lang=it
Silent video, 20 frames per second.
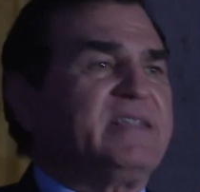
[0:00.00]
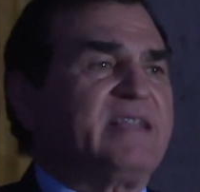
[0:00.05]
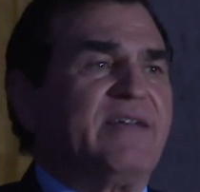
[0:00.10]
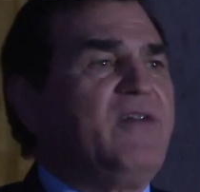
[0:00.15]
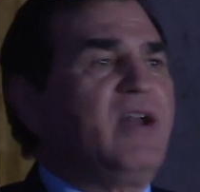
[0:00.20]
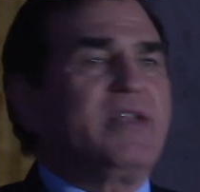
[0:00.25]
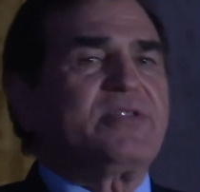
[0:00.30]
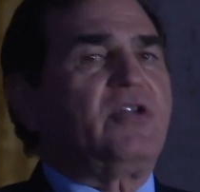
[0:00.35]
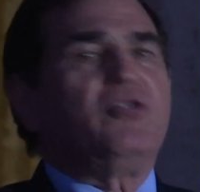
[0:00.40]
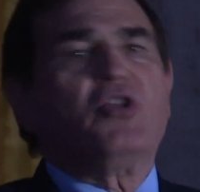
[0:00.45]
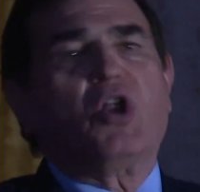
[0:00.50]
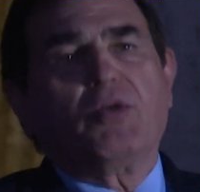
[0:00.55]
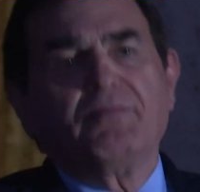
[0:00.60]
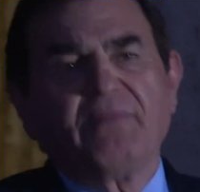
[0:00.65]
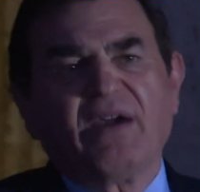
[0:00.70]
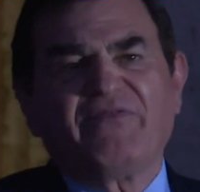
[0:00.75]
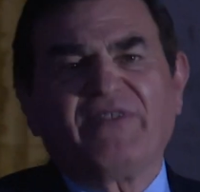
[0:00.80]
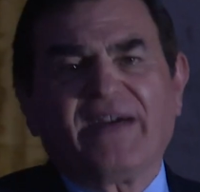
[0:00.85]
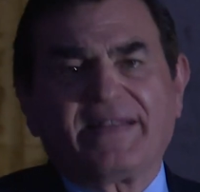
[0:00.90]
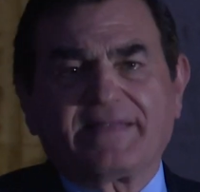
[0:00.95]

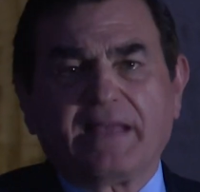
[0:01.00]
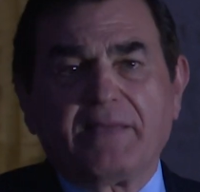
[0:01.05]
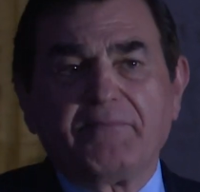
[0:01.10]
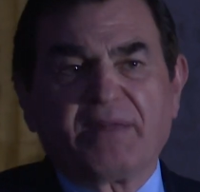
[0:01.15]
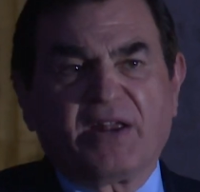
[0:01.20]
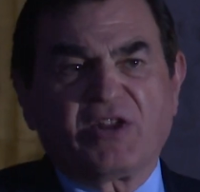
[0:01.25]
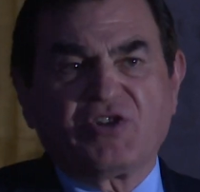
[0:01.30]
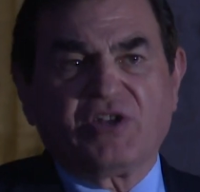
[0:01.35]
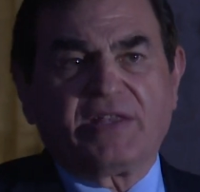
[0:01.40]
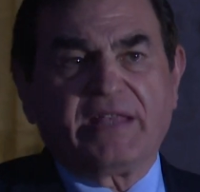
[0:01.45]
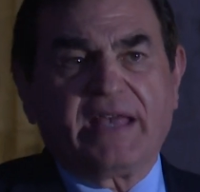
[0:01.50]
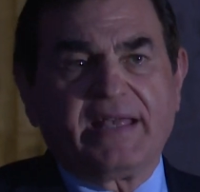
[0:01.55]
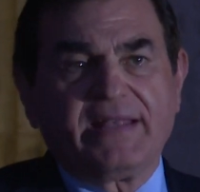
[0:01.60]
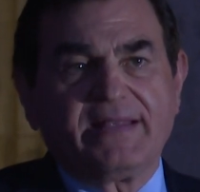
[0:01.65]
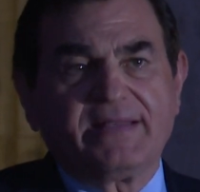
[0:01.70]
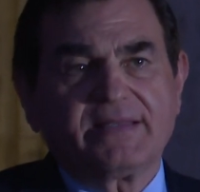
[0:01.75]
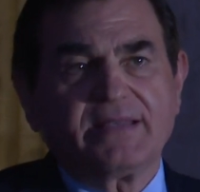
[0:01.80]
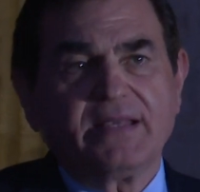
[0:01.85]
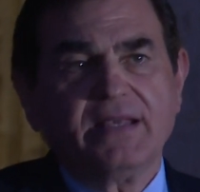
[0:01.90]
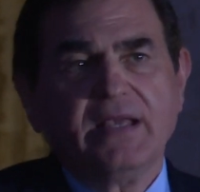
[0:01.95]
l'eurodeputato in
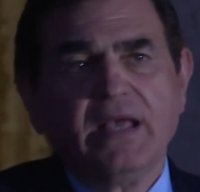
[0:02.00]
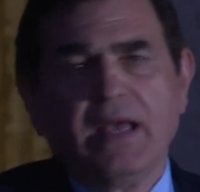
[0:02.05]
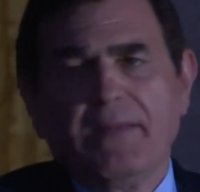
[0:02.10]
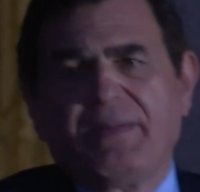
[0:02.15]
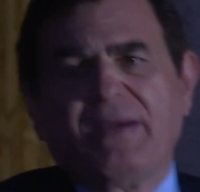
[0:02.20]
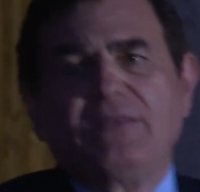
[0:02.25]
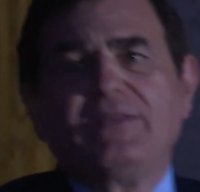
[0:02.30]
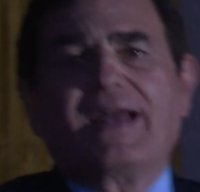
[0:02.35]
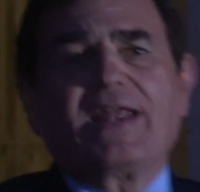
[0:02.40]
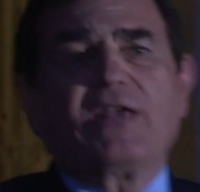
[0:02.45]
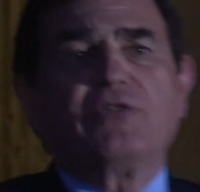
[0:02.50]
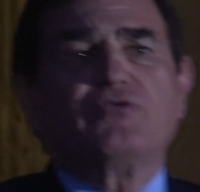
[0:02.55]
questa sua